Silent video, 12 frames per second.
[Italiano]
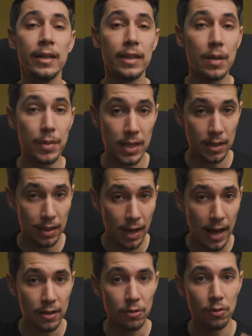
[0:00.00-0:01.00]
dei preset
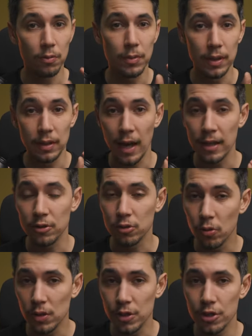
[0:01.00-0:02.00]
Lightroom a
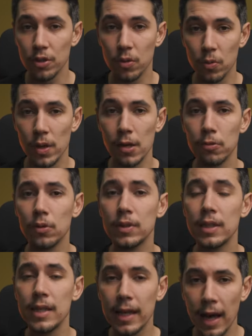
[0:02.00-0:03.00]
soli 5 euro
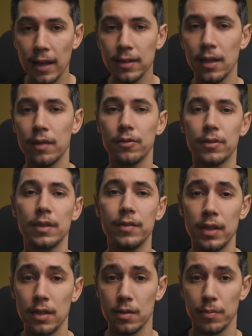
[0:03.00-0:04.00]
dedicati alla
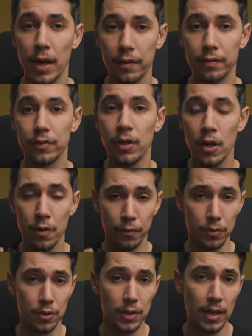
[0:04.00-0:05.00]
fotografia da smartphone,
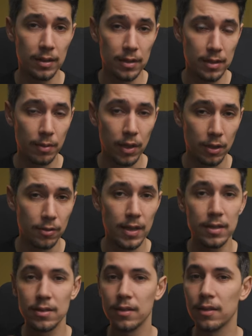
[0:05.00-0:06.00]
funzionanti sia per
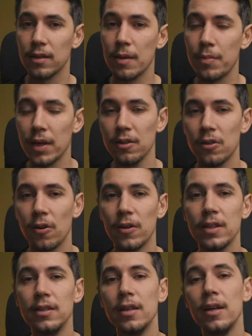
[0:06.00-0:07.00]
iOS che per
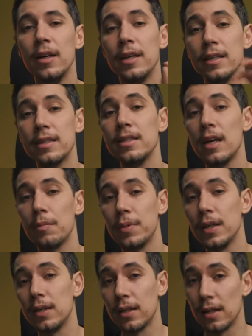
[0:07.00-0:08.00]
Android, sia
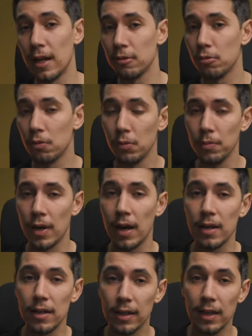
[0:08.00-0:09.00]
per Lightroom
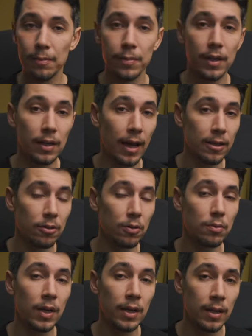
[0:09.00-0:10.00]
Mobile che per
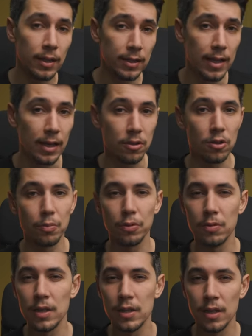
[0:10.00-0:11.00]
Lightroom Desktop.
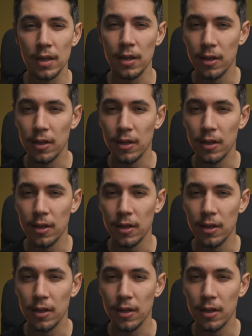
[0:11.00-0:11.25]
Quindi